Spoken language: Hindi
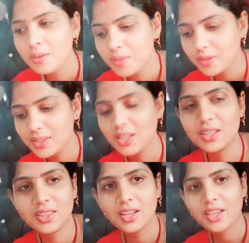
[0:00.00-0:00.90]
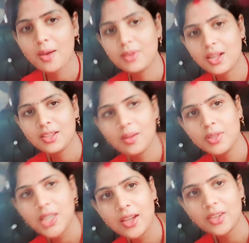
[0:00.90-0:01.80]
फिर भी देखते हैं क्या बनाते हैं
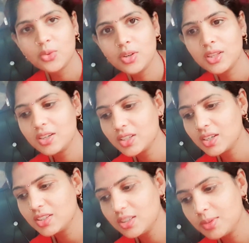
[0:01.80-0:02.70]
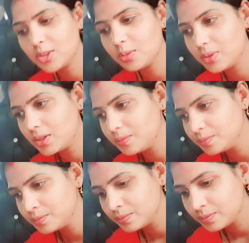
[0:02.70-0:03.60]
अभी जाएंगे थोड़ी देर से किचन में तो फिर
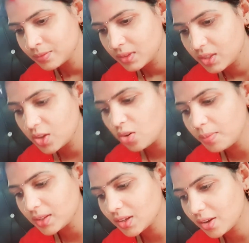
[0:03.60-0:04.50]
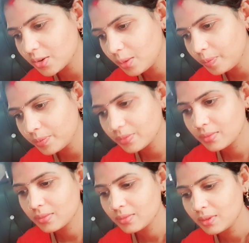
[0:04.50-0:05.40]
दियो मत करो
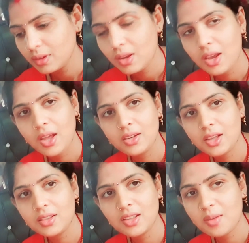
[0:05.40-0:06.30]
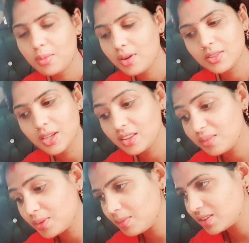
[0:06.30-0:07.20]
एंड यहाँ दिया बहुत
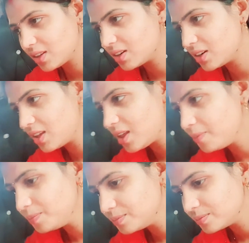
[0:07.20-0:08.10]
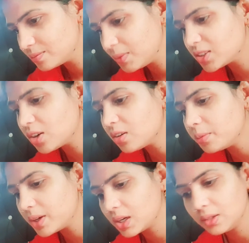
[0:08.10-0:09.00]
ज़्यादा बदमाशी कर रही है मत करो
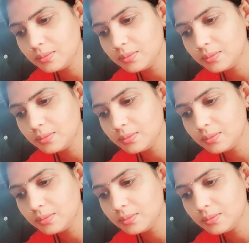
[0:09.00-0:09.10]
ना बेटा